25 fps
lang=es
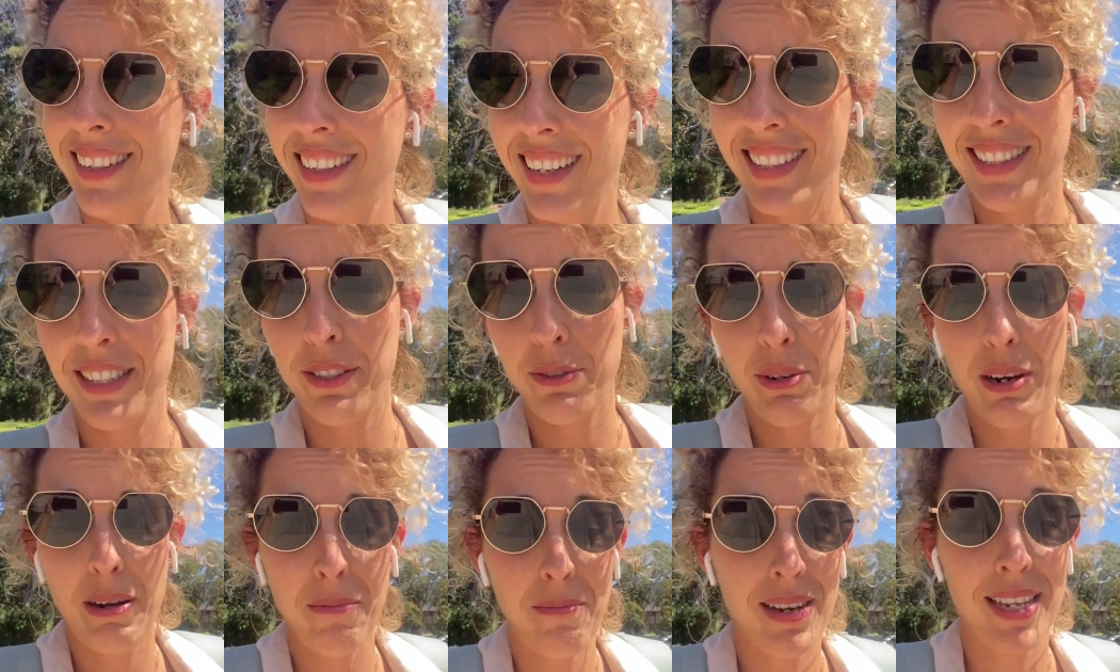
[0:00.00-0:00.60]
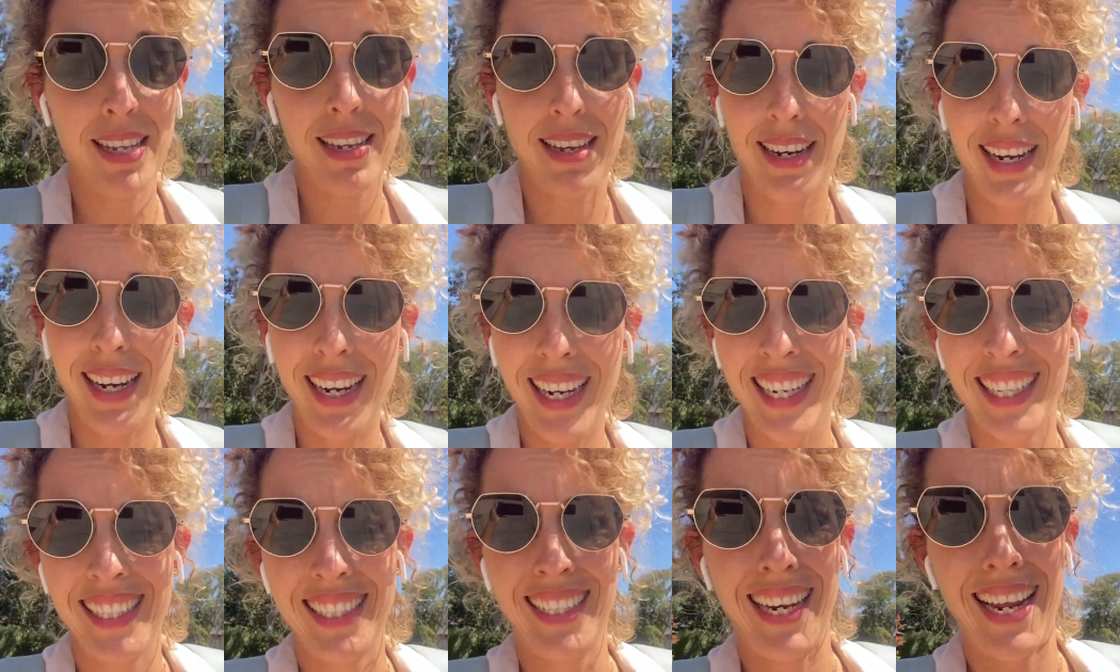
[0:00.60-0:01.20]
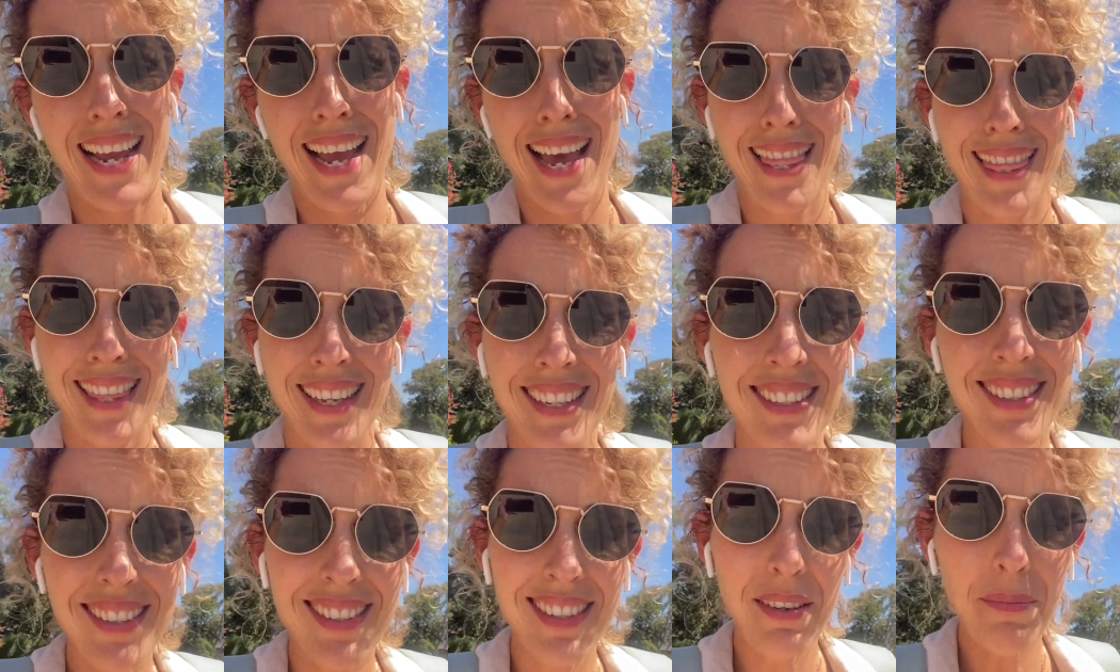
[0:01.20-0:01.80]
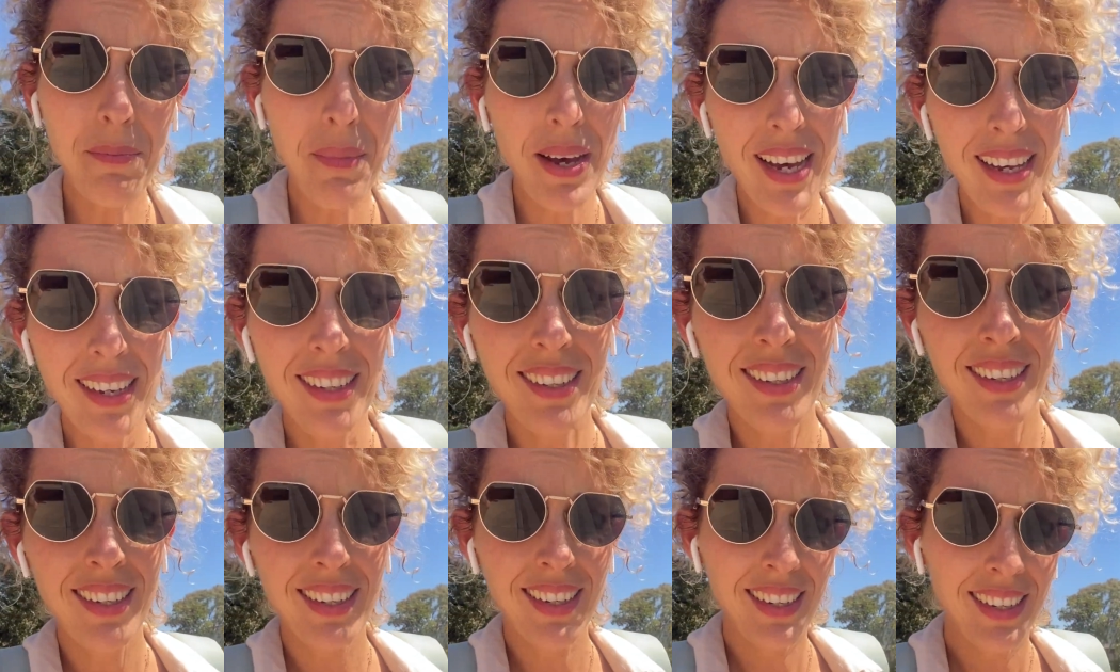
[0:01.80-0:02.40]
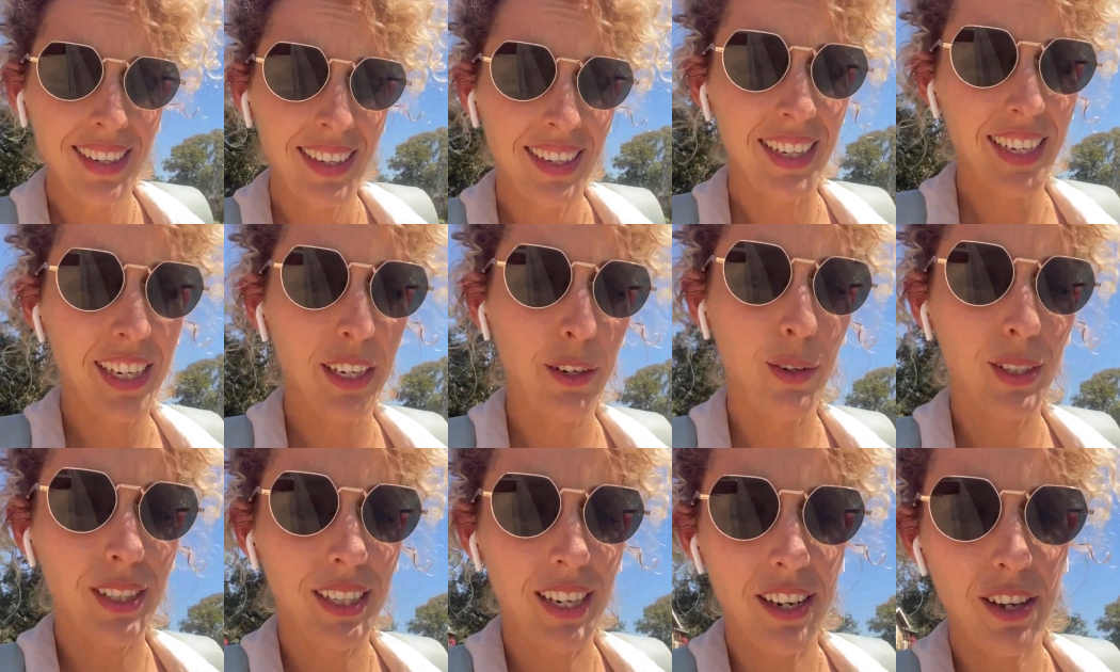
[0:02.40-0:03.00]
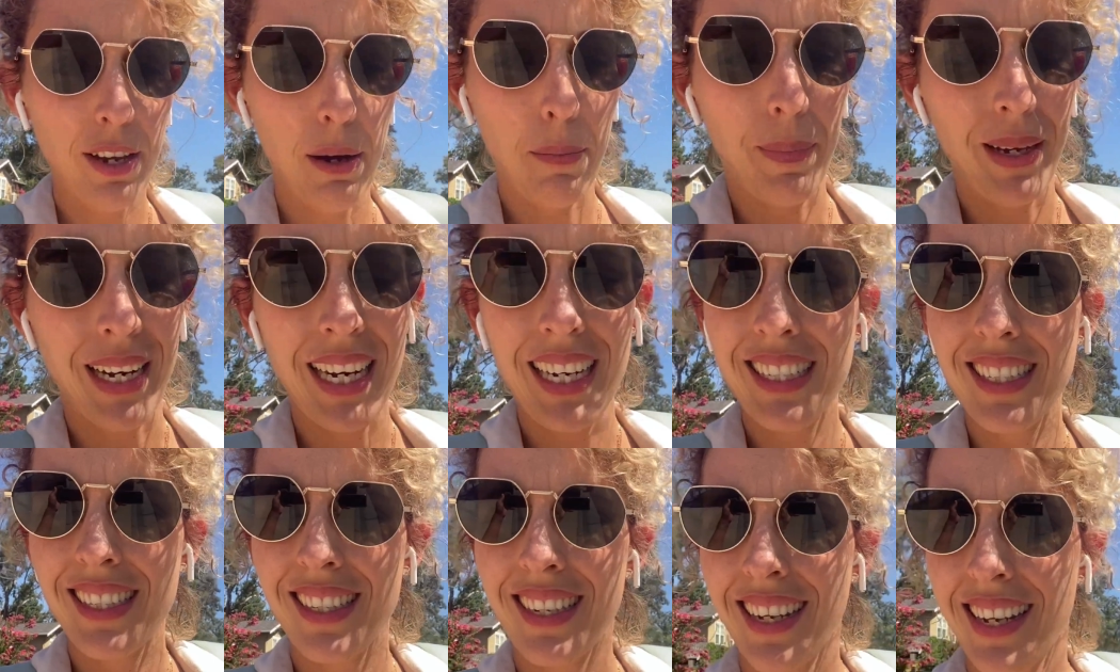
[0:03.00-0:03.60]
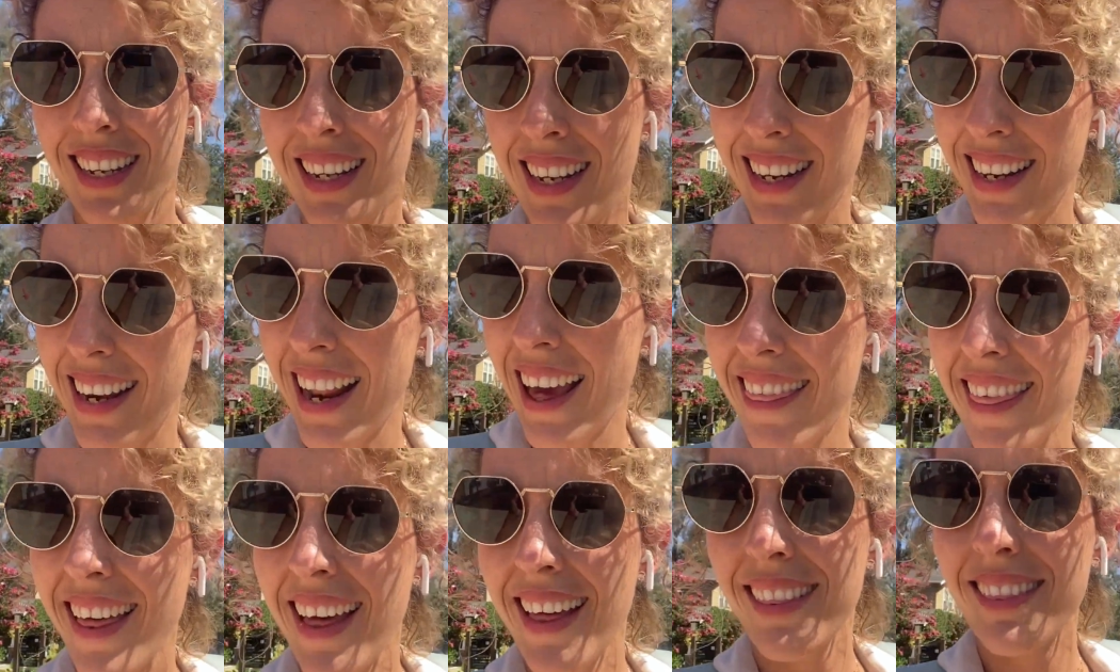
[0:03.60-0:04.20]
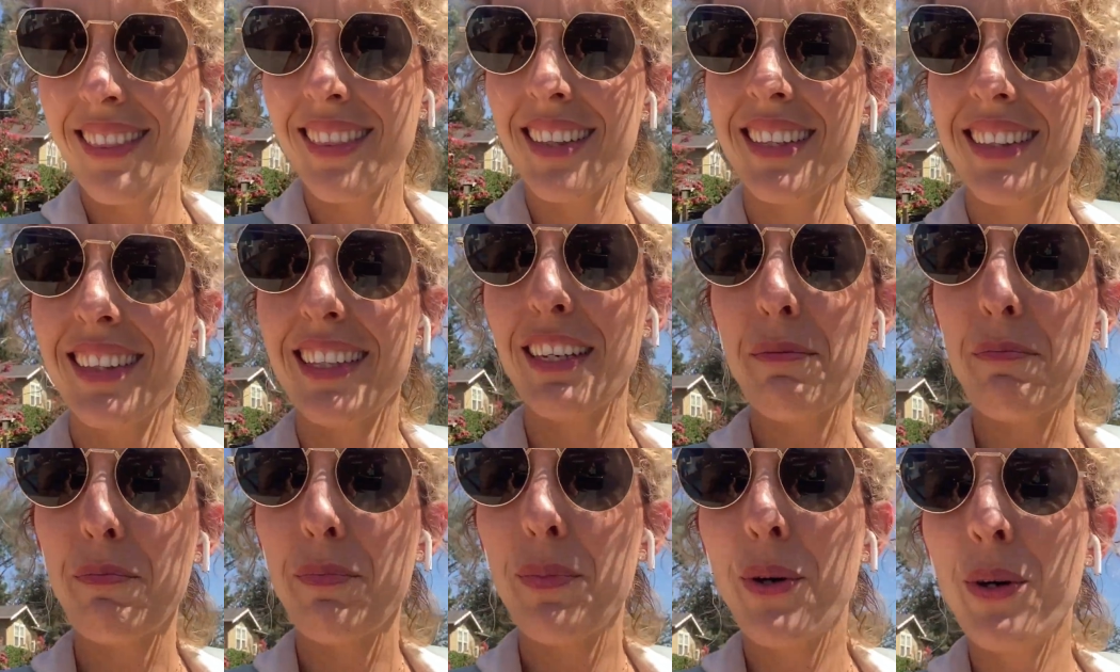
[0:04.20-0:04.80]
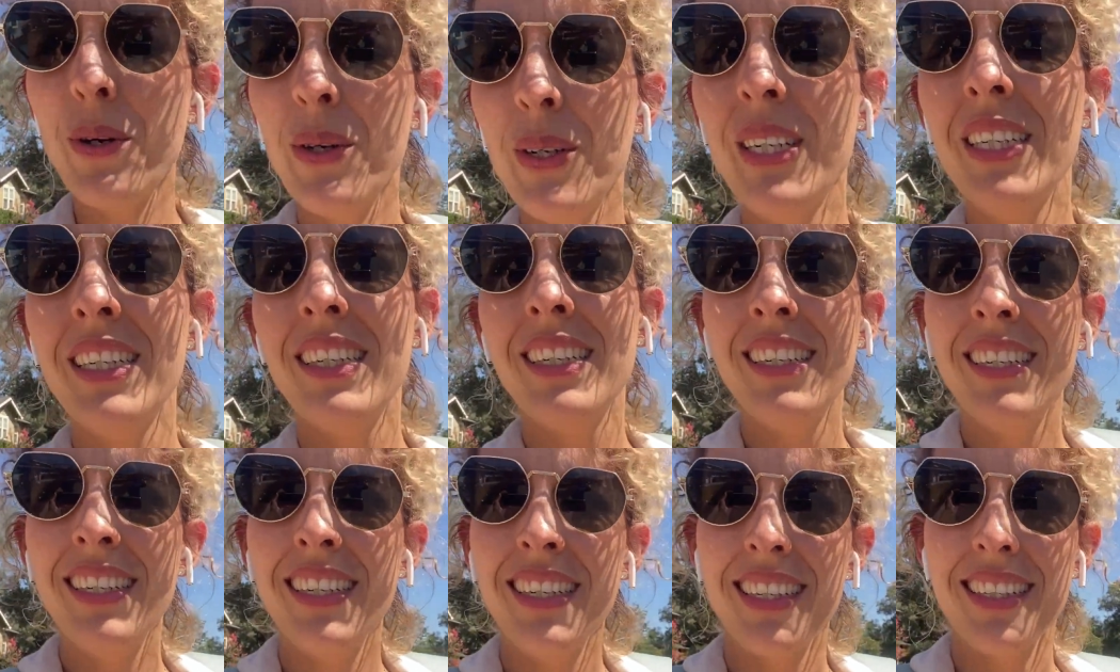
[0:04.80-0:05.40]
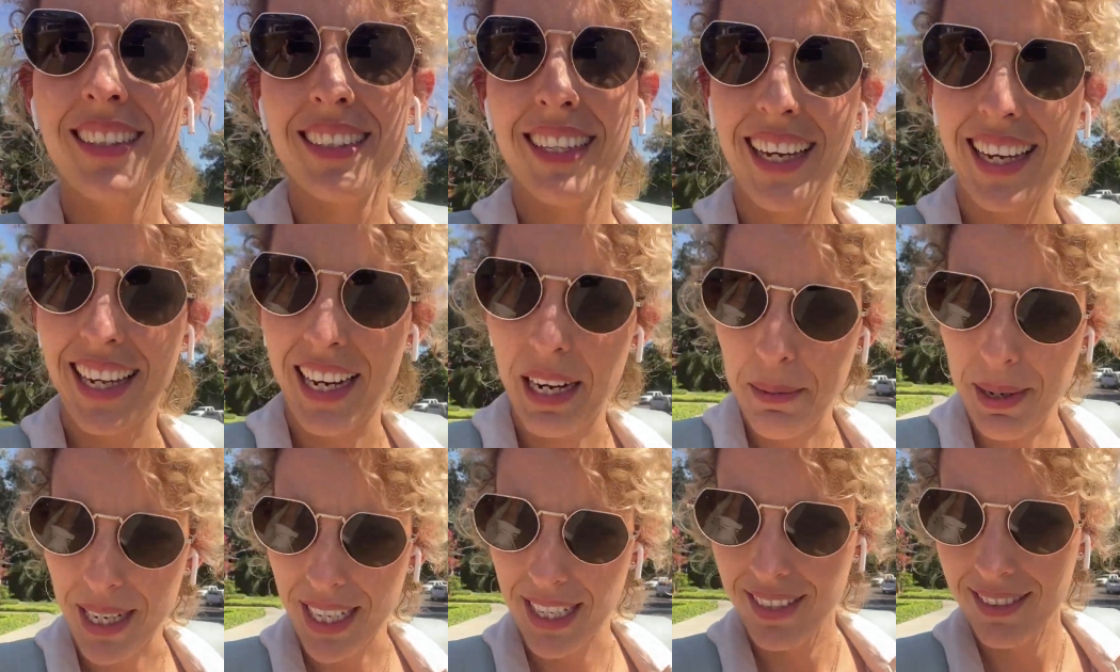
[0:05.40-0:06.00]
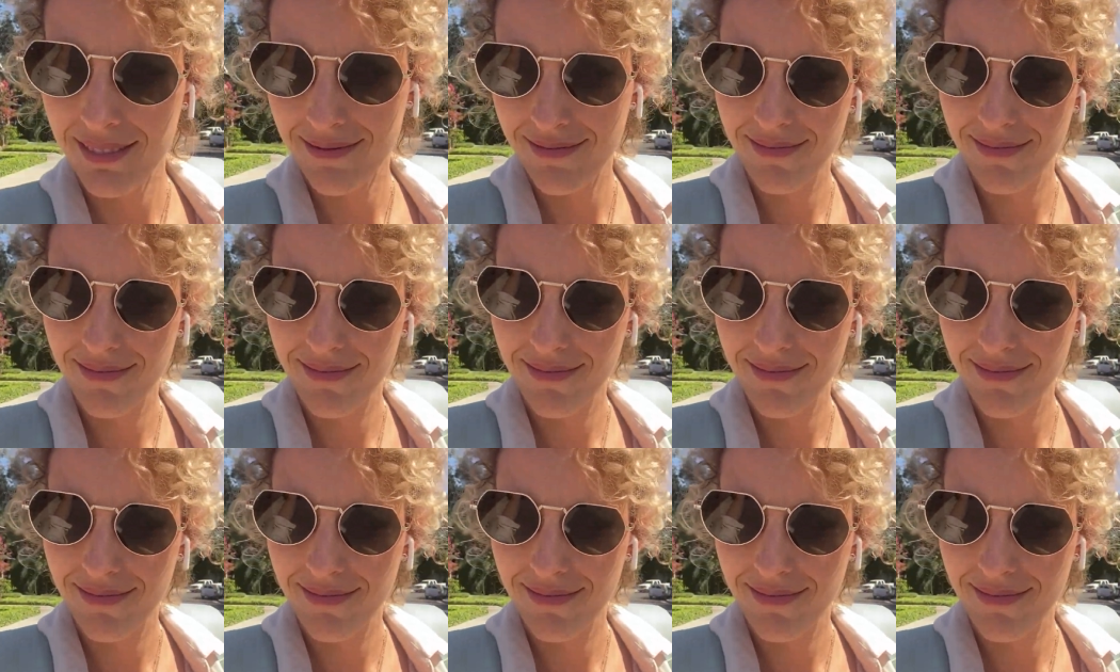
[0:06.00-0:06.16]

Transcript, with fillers: ha sido una mañana ajetreadísima y no tenía apenas nada de tiempo de grabar.